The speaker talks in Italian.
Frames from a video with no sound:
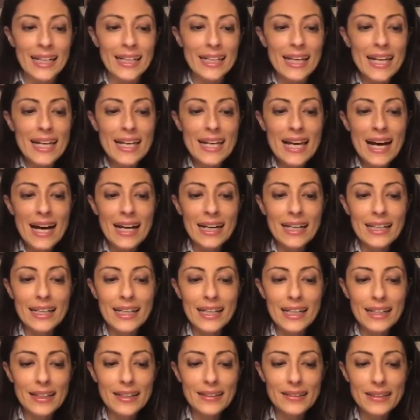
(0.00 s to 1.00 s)
Negli
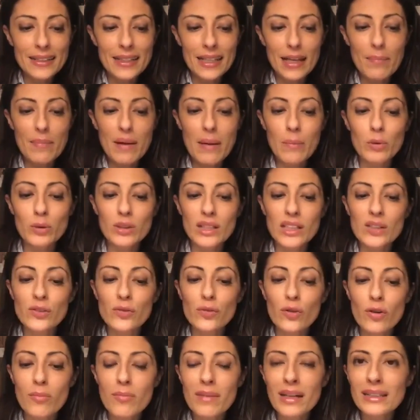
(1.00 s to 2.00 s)
anni l'abbiamo
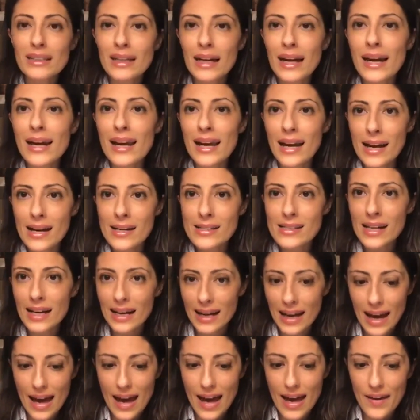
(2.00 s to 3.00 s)
trasformata nella casa
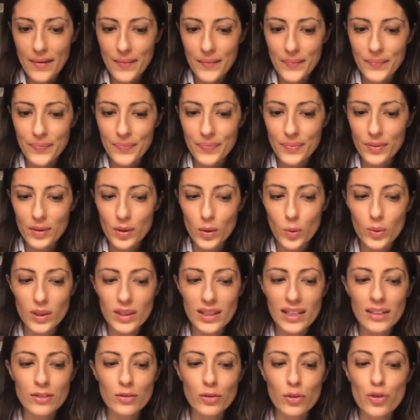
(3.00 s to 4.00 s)
che è. Qui
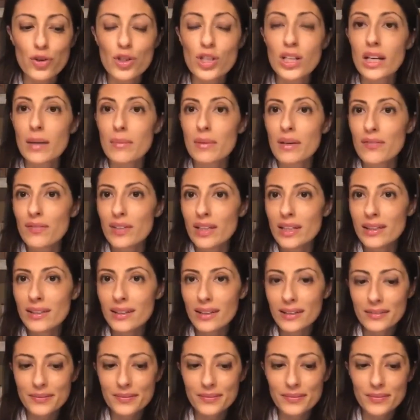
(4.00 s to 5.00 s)
dentro c'è la mia
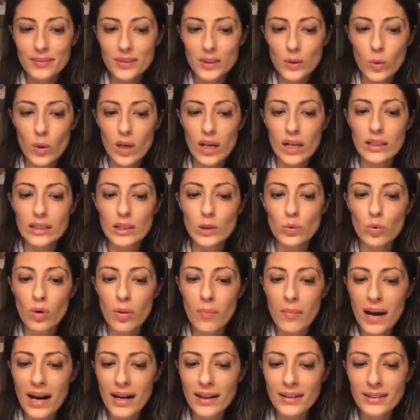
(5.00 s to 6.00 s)
vita, quella di tua
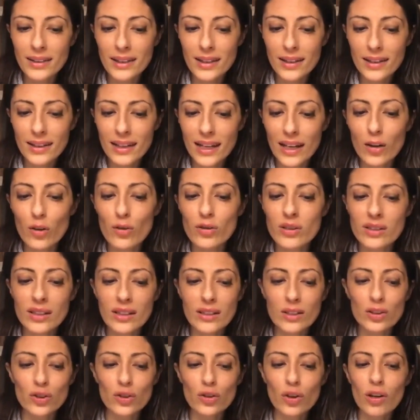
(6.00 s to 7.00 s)
madre, la
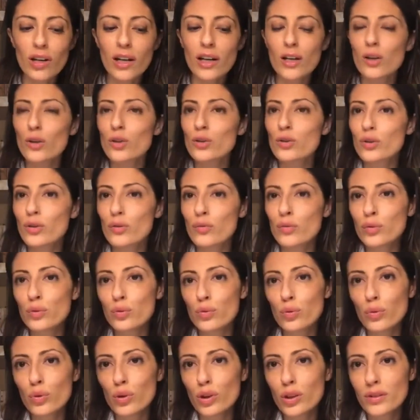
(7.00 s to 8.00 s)
nostra storia e il nostro
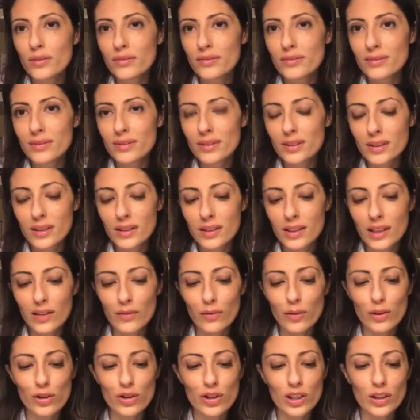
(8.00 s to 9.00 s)
futuro,
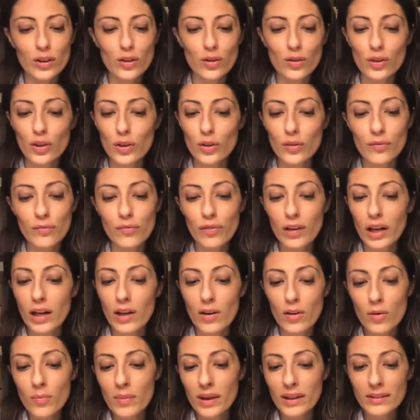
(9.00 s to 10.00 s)
rivolgendosi con
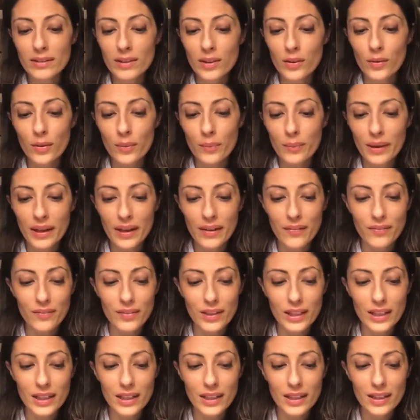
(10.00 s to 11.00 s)
fare romantico a me e
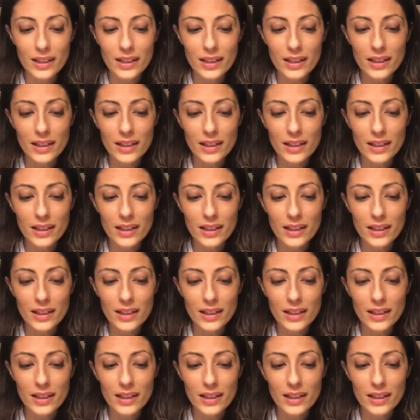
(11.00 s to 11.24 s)
Vicky.